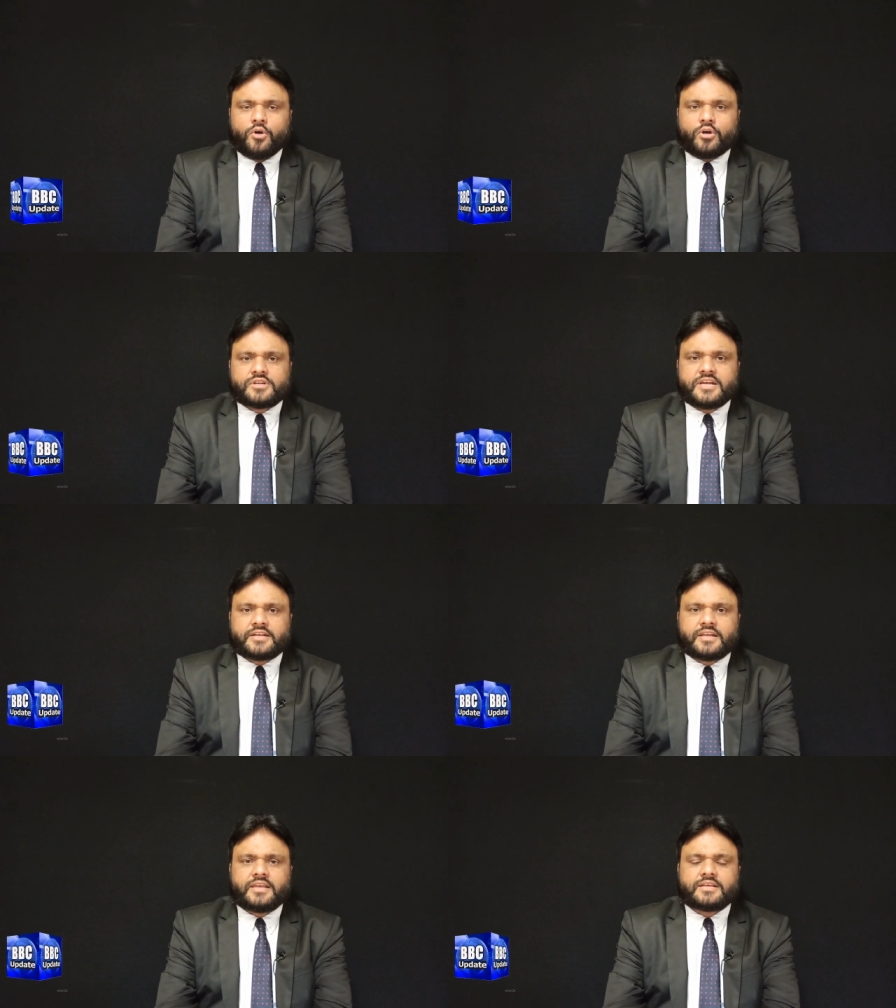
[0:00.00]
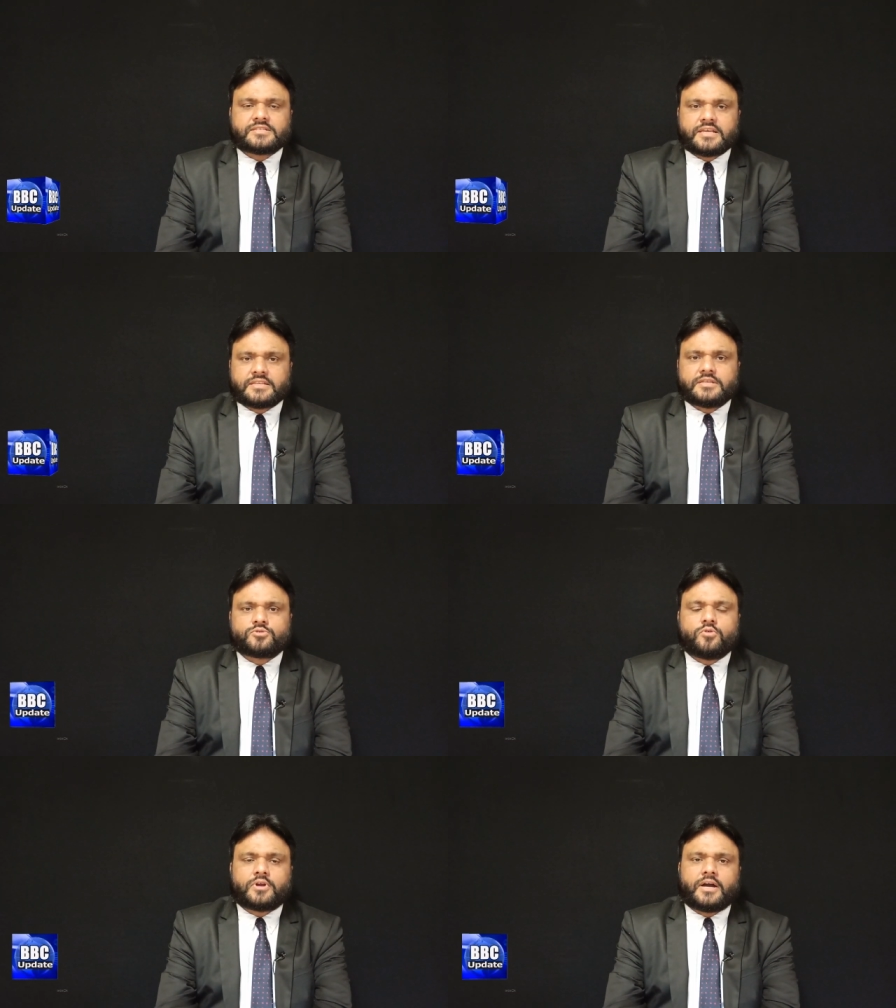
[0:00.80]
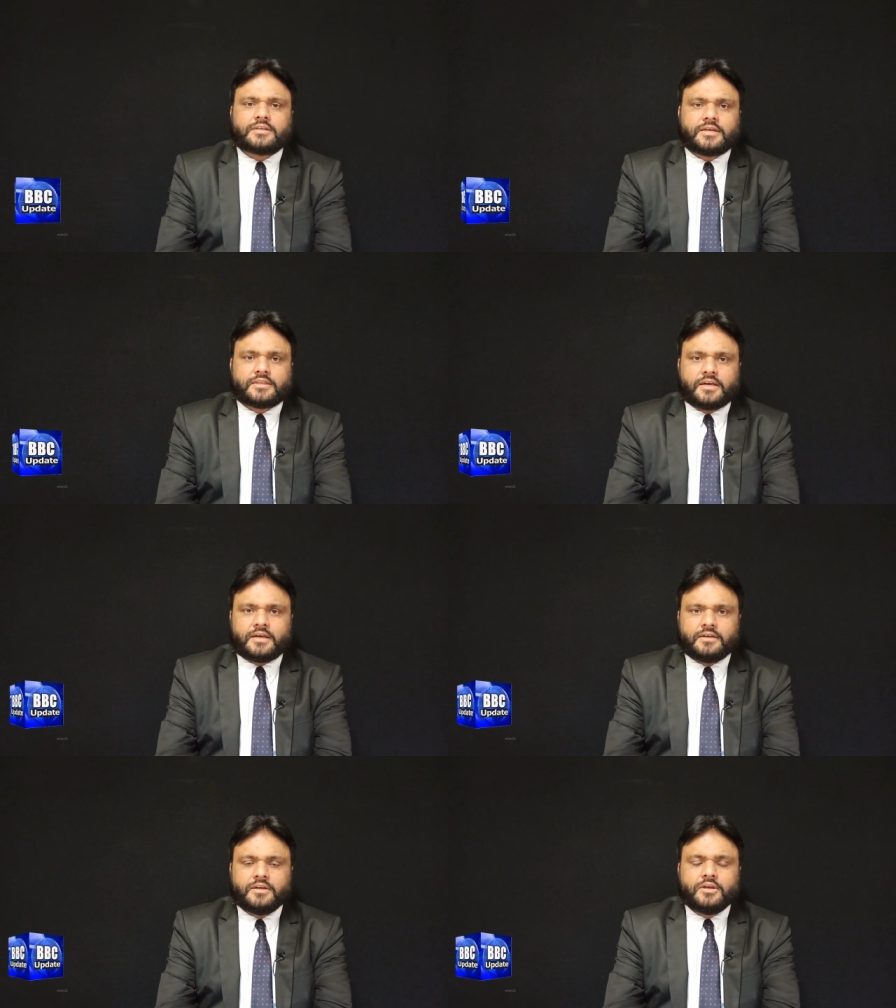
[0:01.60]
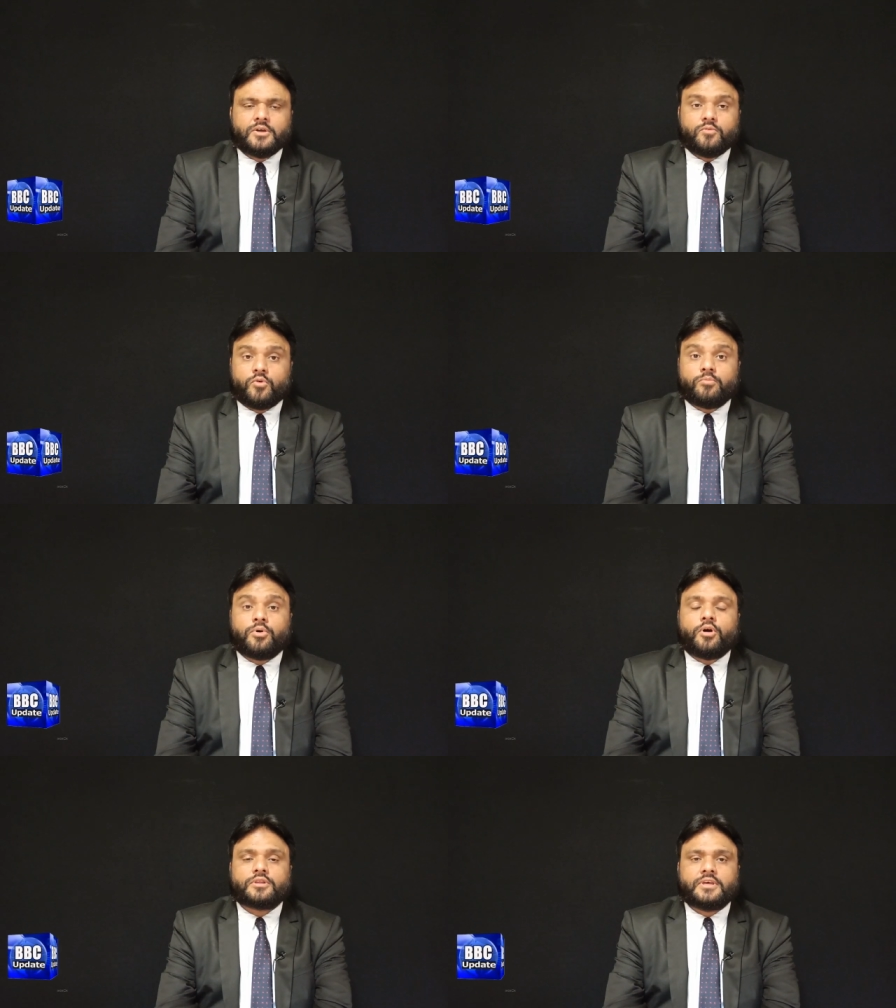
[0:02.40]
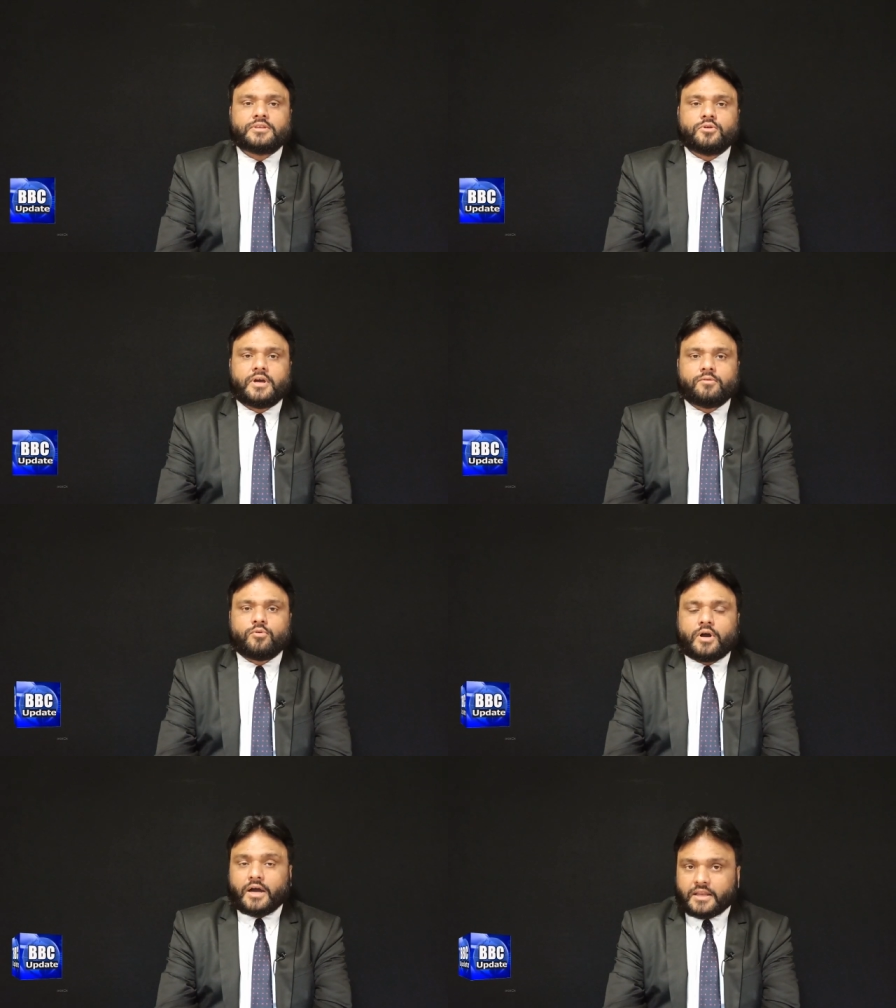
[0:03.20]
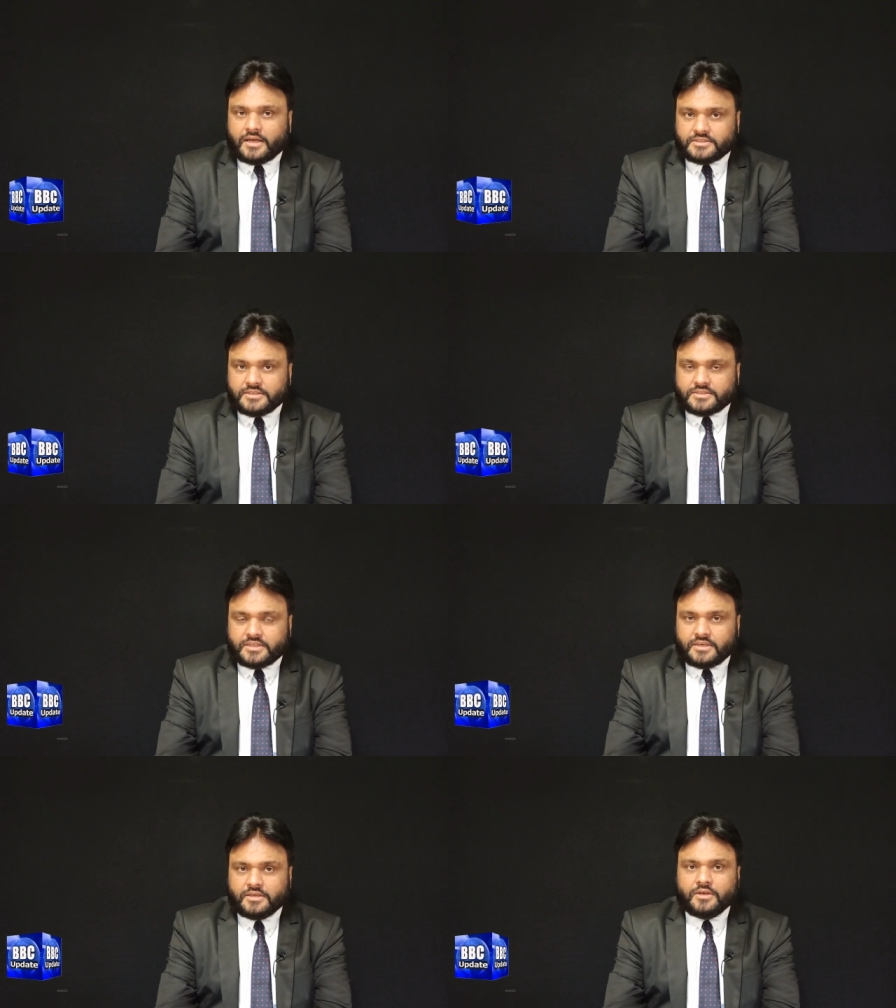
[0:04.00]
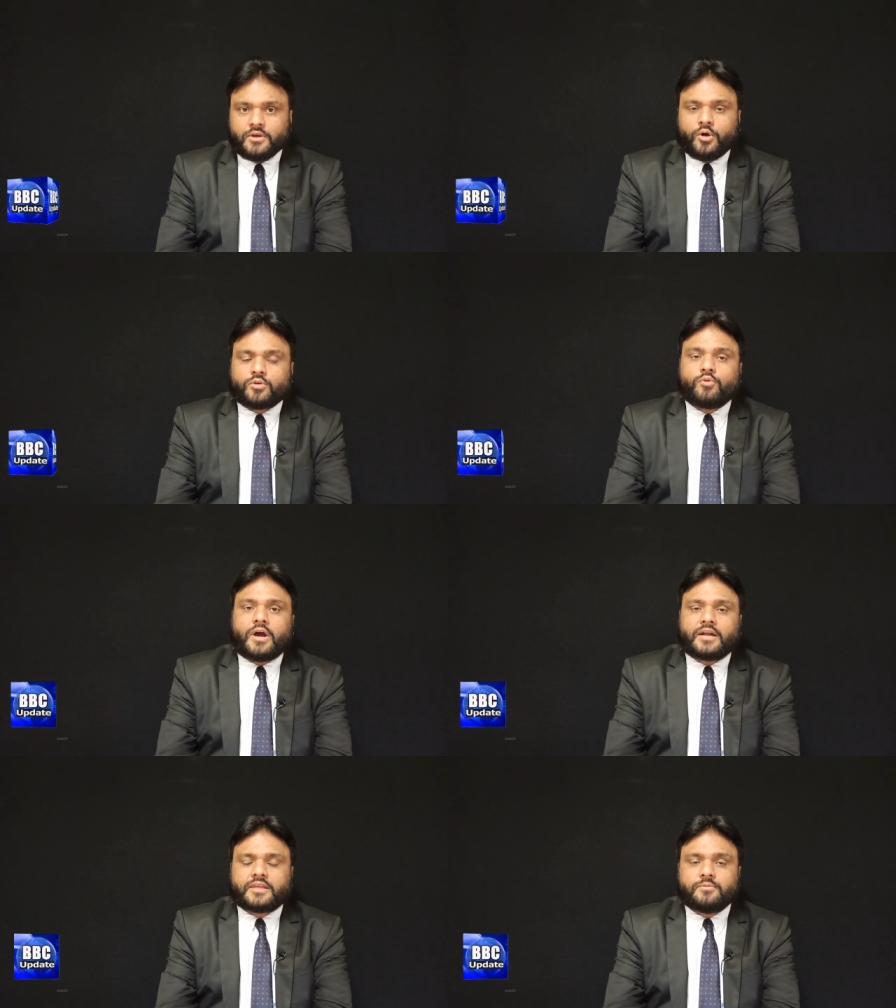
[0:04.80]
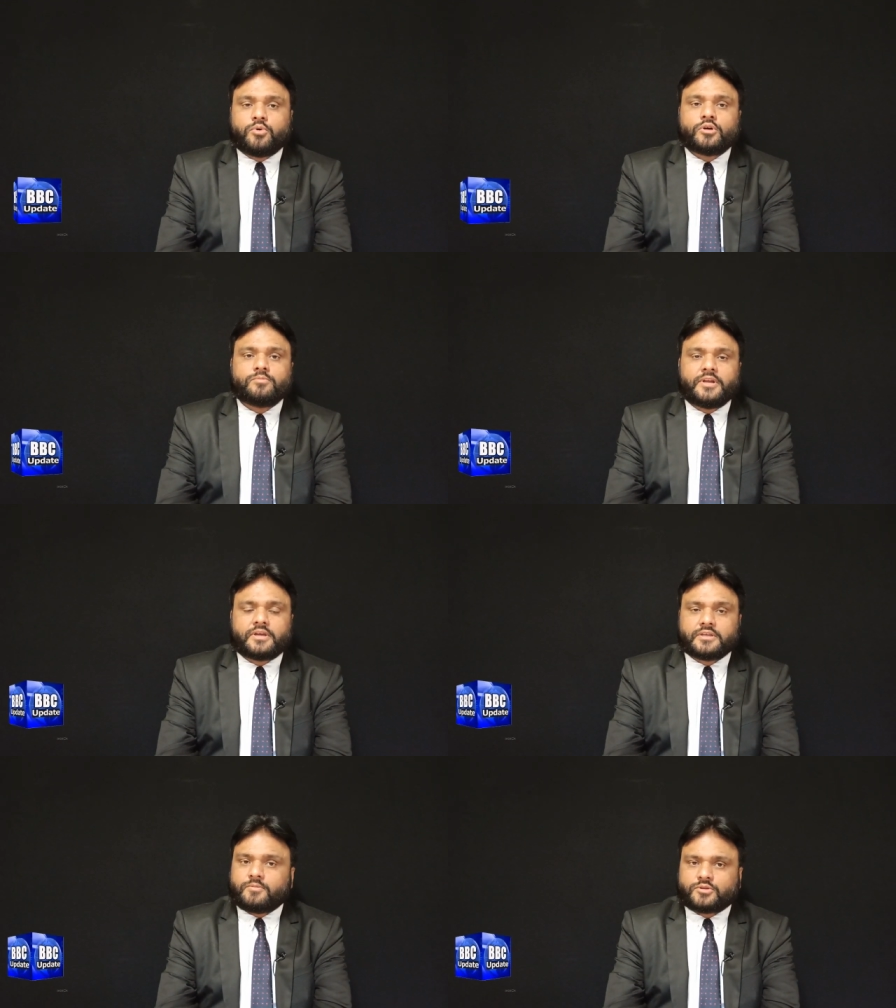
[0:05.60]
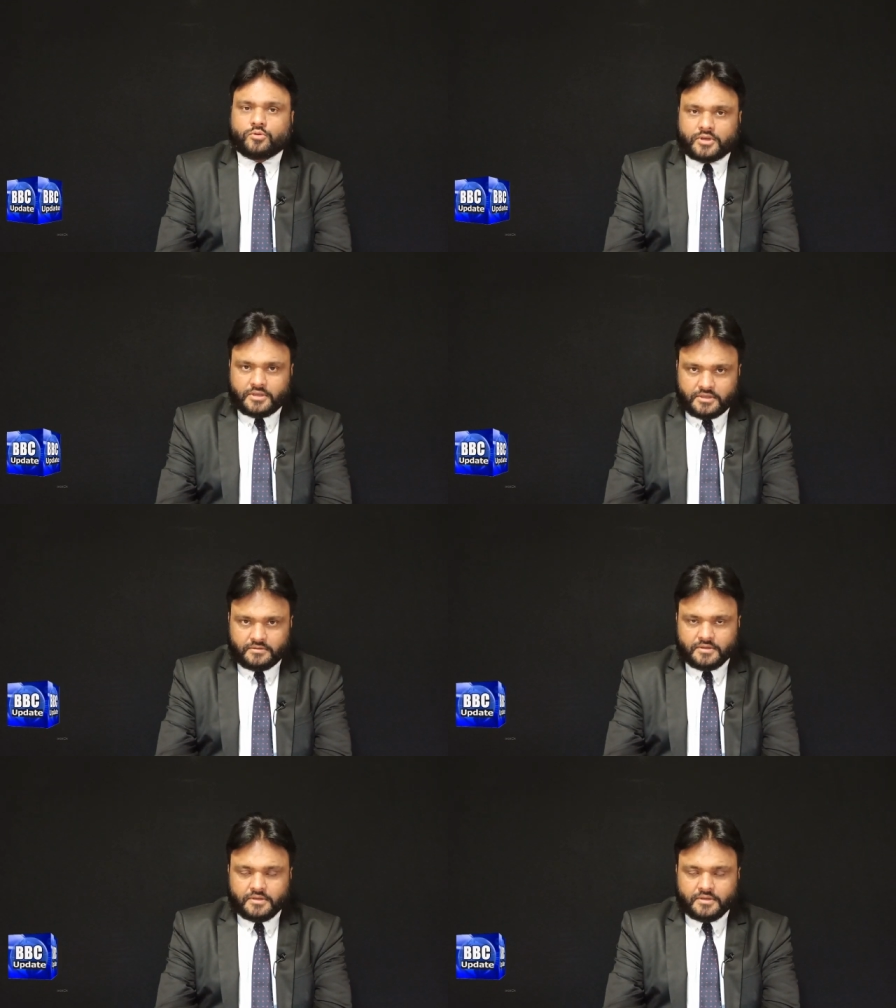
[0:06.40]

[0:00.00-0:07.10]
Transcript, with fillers: और थिएटर या स्टेज जिसको कहा जाता है वो बहुत ही जो है वो आला चीज़ थी और वो आर्ट की बहुत बड़ी खिदमत हो रही थी